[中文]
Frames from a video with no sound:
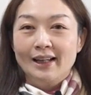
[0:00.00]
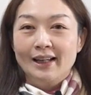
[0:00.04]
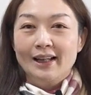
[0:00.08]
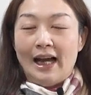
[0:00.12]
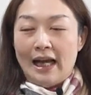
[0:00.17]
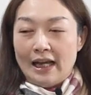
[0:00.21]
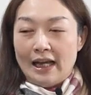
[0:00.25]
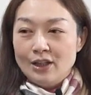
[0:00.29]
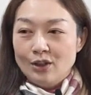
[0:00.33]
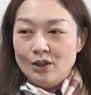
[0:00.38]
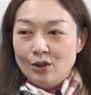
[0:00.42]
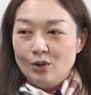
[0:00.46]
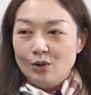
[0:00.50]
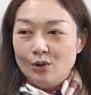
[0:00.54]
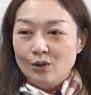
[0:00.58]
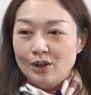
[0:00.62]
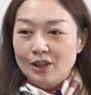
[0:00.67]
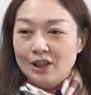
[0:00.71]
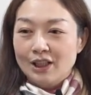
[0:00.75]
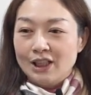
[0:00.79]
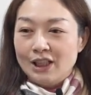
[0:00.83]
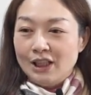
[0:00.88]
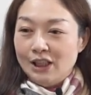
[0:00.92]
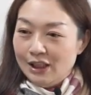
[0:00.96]
还有。
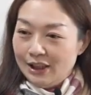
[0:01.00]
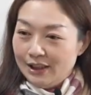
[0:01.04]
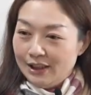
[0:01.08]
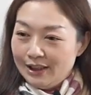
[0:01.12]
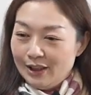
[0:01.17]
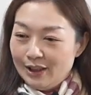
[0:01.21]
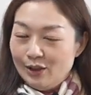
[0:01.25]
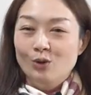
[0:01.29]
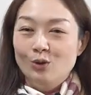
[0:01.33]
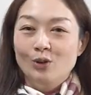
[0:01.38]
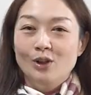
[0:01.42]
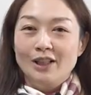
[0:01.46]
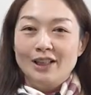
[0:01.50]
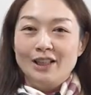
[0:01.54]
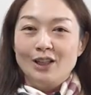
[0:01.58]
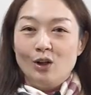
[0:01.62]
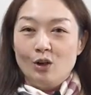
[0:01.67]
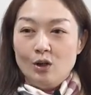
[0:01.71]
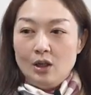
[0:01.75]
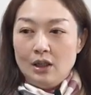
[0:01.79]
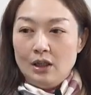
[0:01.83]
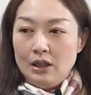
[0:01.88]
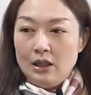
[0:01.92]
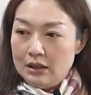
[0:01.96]
可能会
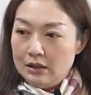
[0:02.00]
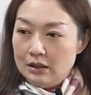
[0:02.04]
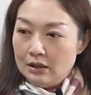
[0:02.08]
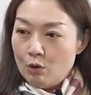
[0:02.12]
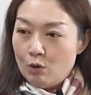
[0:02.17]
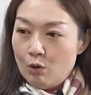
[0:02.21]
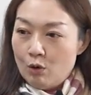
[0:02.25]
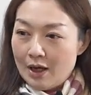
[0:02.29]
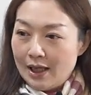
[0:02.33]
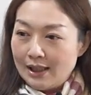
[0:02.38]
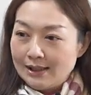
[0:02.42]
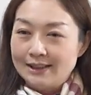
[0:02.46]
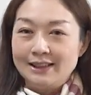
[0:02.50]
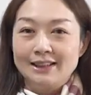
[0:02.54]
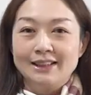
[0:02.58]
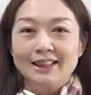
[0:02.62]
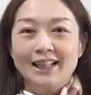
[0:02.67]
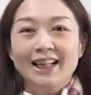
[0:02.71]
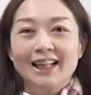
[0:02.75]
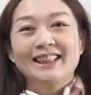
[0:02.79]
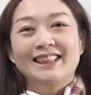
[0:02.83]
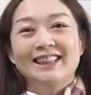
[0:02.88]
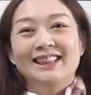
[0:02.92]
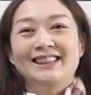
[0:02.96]
有很花
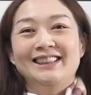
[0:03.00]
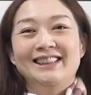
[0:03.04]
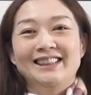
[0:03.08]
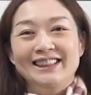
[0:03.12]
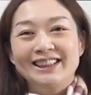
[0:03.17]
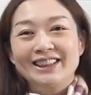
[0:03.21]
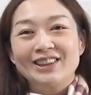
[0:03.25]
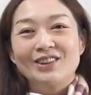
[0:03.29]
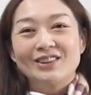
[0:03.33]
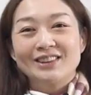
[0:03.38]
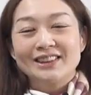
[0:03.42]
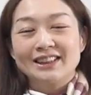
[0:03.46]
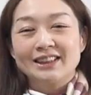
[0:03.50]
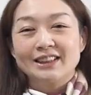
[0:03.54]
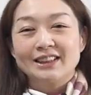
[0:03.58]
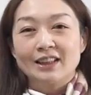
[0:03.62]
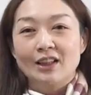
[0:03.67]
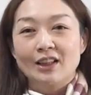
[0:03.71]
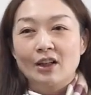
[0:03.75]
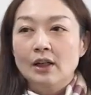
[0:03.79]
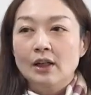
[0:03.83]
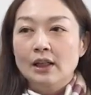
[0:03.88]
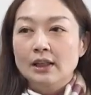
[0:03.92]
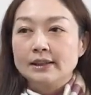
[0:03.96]
心的形容词
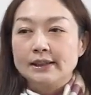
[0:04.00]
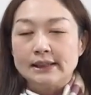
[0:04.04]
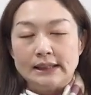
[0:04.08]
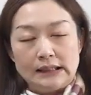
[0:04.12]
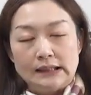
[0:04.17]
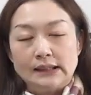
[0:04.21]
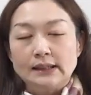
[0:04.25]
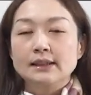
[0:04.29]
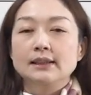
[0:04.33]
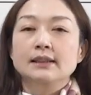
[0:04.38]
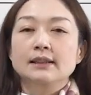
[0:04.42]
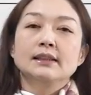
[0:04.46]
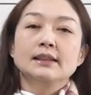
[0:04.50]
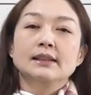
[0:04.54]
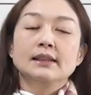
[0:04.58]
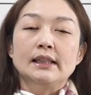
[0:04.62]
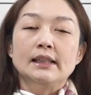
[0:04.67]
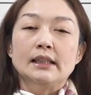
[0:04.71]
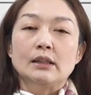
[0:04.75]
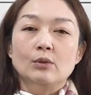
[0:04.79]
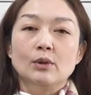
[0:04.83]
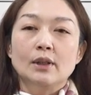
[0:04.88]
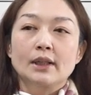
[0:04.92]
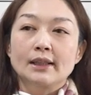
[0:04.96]
哦，其实只是
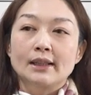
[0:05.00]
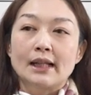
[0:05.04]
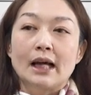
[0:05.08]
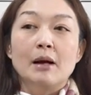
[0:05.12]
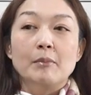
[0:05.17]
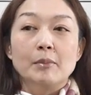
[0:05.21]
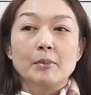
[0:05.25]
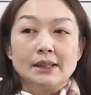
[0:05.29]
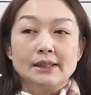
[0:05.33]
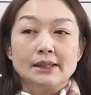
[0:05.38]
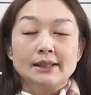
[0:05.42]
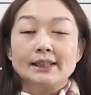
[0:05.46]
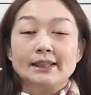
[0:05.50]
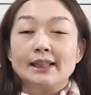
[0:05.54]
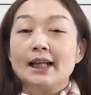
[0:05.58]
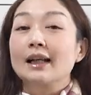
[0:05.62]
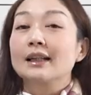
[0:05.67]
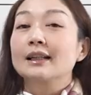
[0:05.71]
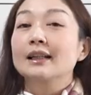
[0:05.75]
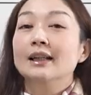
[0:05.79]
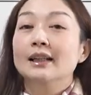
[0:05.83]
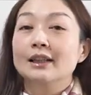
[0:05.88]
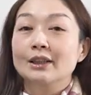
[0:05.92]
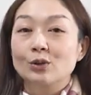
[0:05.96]
因为他们想
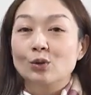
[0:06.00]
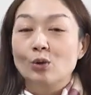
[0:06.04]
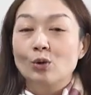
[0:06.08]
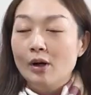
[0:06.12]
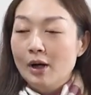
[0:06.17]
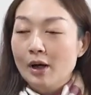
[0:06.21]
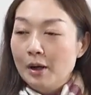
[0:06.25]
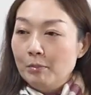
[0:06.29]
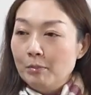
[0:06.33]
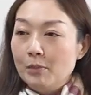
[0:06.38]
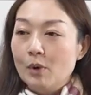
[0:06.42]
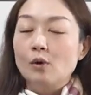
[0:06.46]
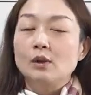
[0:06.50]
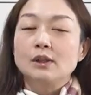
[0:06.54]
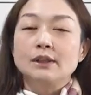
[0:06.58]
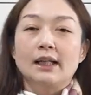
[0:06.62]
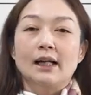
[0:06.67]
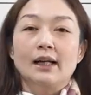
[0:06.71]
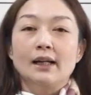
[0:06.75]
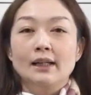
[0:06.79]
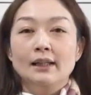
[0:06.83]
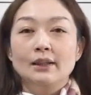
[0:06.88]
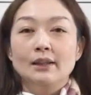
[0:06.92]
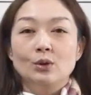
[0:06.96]
的很多，梦
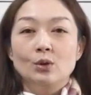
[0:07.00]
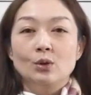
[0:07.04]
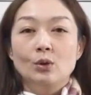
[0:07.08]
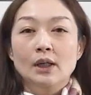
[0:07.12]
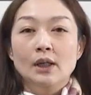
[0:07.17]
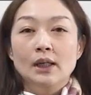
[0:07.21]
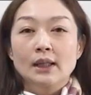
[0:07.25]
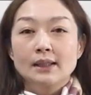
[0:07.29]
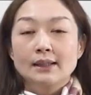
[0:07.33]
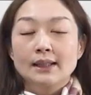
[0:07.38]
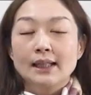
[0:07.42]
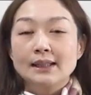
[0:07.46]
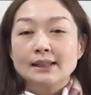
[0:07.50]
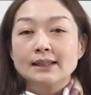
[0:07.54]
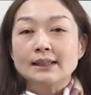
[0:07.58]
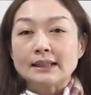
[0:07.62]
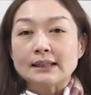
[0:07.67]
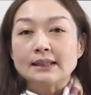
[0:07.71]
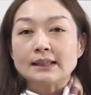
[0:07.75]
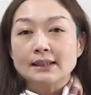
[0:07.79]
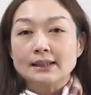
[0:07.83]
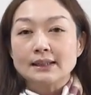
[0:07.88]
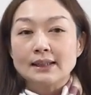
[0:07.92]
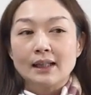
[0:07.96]
想很多，但
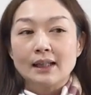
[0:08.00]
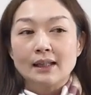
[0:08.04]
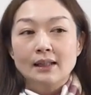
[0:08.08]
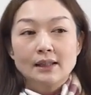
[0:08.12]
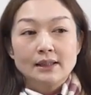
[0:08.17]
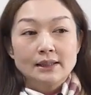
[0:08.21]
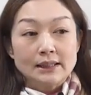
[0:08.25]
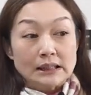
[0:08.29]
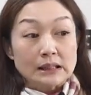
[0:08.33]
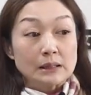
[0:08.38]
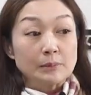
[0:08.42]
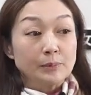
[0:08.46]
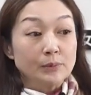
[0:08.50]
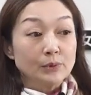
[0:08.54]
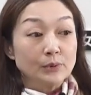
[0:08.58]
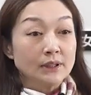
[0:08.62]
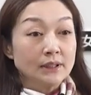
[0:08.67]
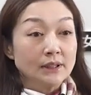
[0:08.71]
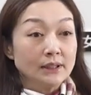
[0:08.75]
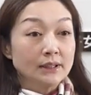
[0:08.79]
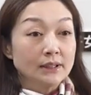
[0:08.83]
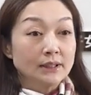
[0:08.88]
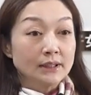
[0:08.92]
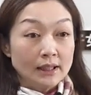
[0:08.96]
实际上是不
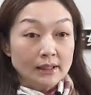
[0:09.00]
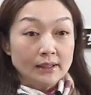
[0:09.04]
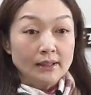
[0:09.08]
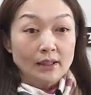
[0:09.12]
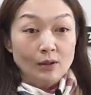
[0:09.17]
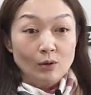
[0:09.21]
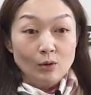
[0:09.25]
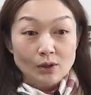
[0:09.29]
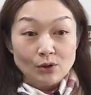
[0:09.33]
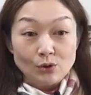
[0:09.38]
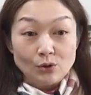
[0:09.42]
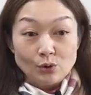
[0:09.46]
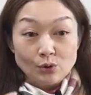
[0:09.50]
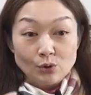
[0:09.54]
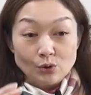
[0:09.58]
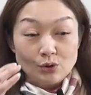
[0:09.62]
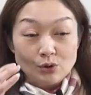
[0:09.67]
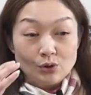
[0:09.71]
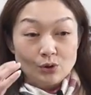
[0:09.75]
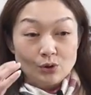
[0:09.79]
是真的会去